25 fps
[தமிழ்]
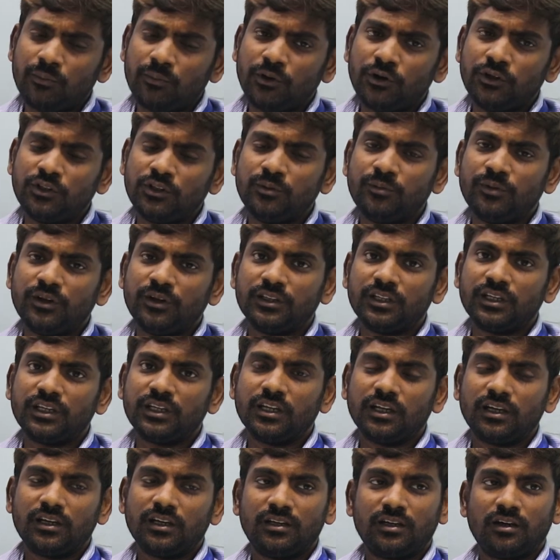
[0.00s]
இப்போ வந்து
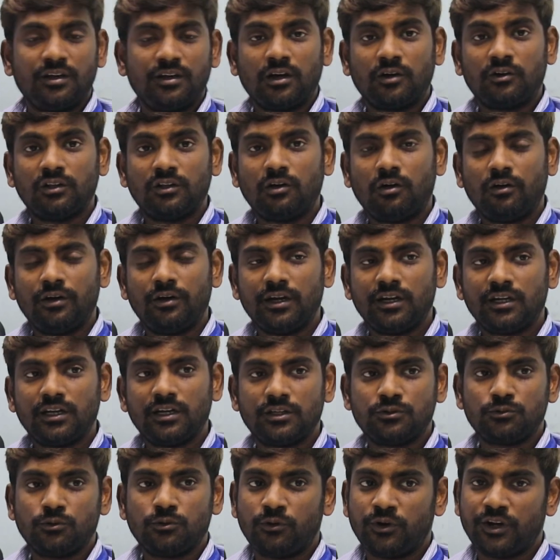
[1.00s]
பார்த்தீங்கன்னா நாங்கள் வந்து ஆயில் அண்ட்
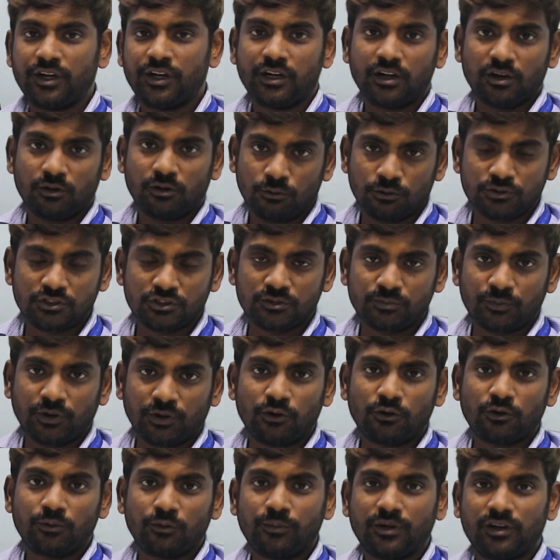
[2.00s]
கேஸ் ஓரியன்டாக கோர்சஸ்
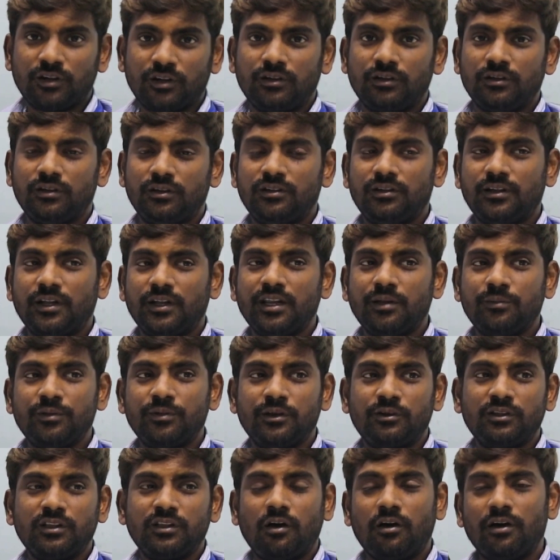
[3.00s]
பண்ணுறோம் பட் நிறைய
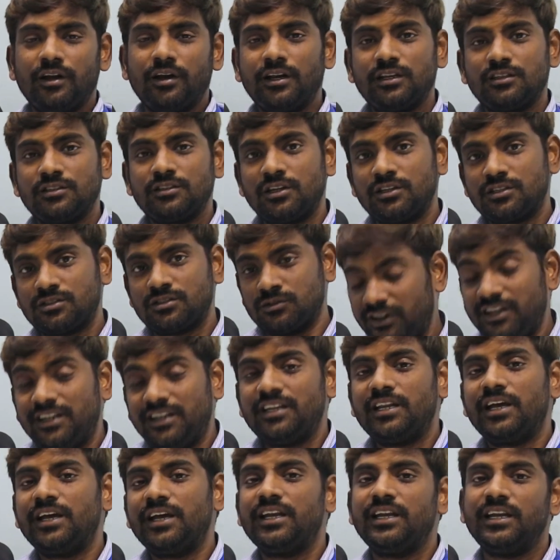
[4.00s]
பேருக்கு வந்து ஆயில் அண்ட் கேஸ்
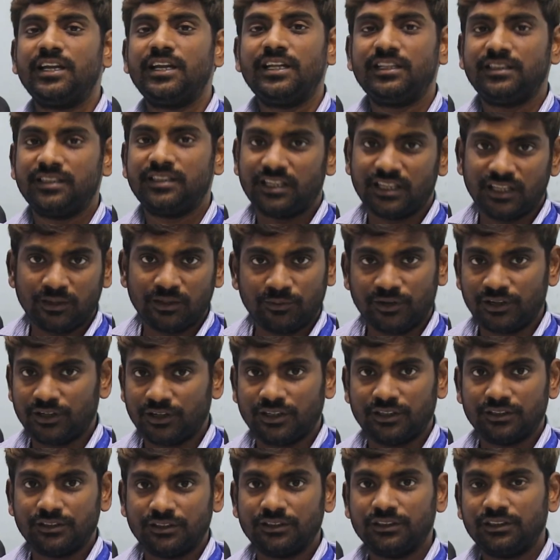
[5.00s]
ஃபீல்டு தான் என்னன்னே தெரிய
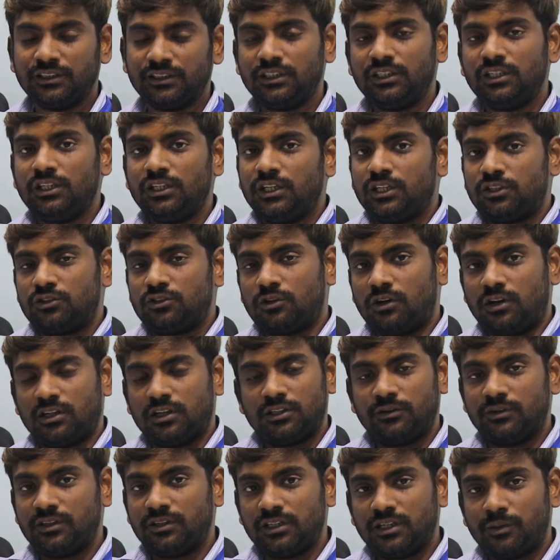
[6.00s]
மாட்டேங்குது ஸோ
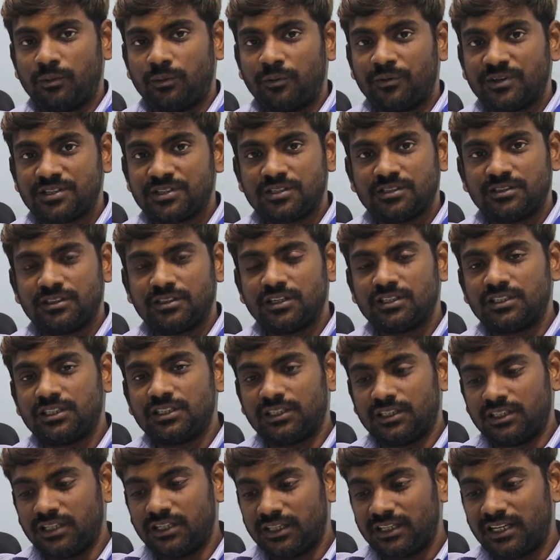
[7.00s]
அதை வந்து நம்ம ஃபஸ்ட்டு
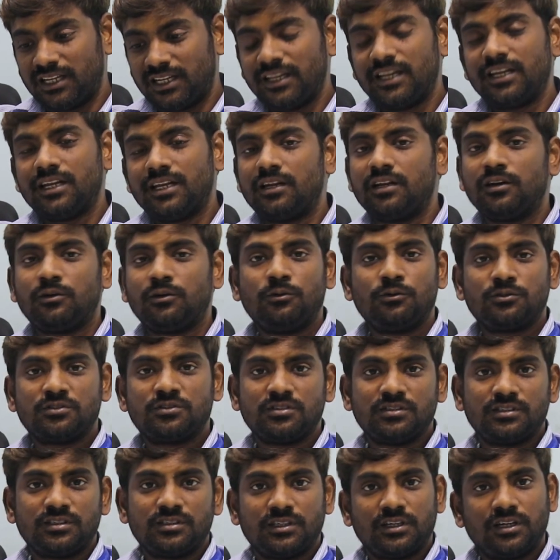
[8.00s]
தெரிஞ்சுக்கிட்டு அதில் என்னென்ன
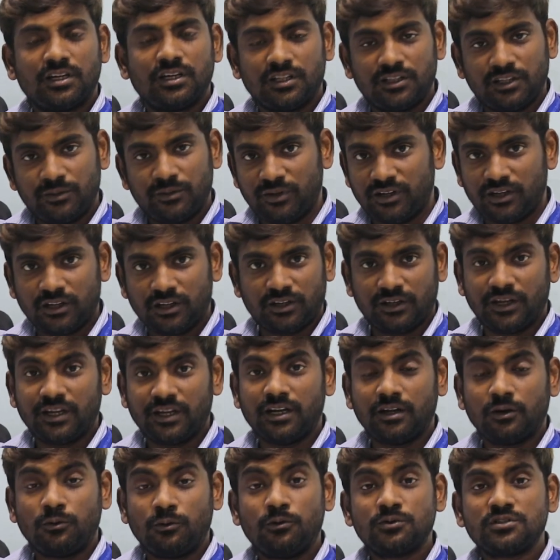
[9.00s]
கோர்சஸ் இருக்குன்றதையுமே நான்
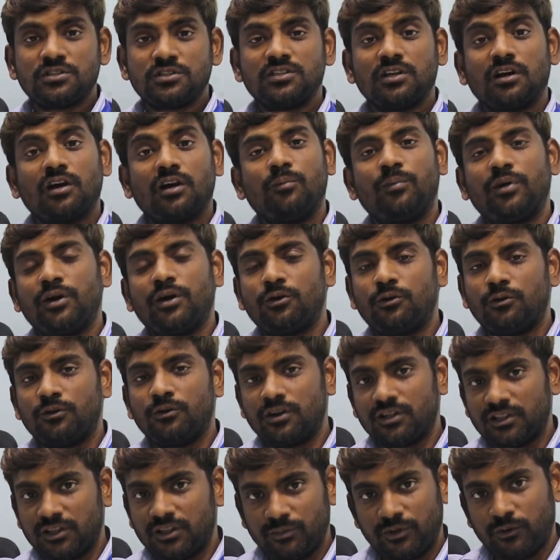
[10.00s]
என்னென்ன கோர்சஸ் நாங்கள்
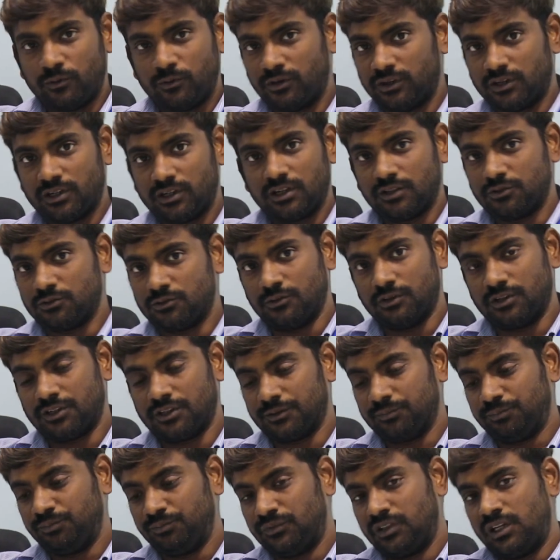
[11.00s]
பண்ணுறோன்றதையுமே உங்கள்கிட்ட நான்
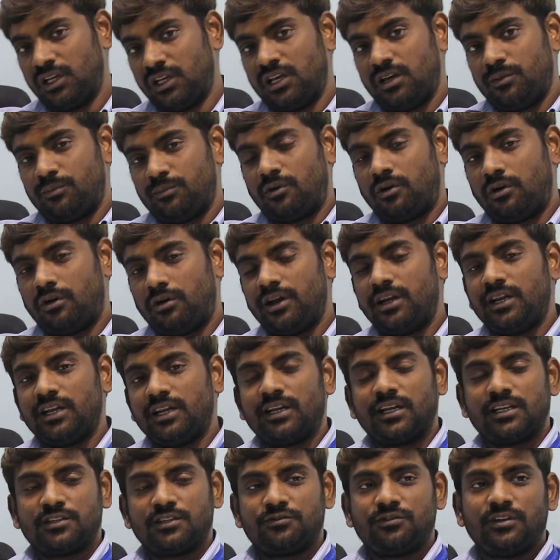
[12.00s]
சொல்கிறேன் இப்போ ஆயில்
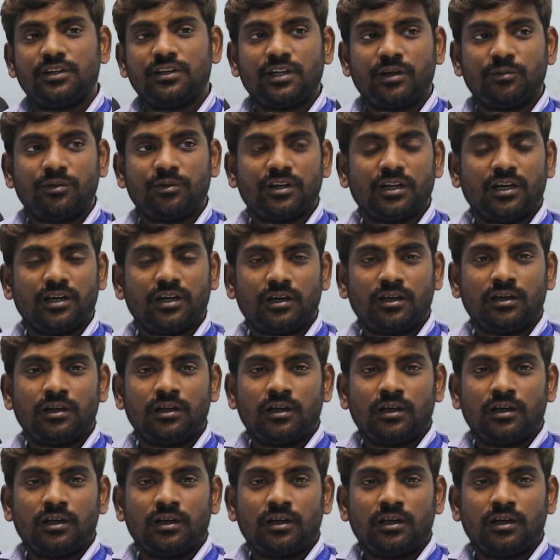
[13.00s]
அண்ட் கேஸ் ஃபீல்டு அப்படின்னா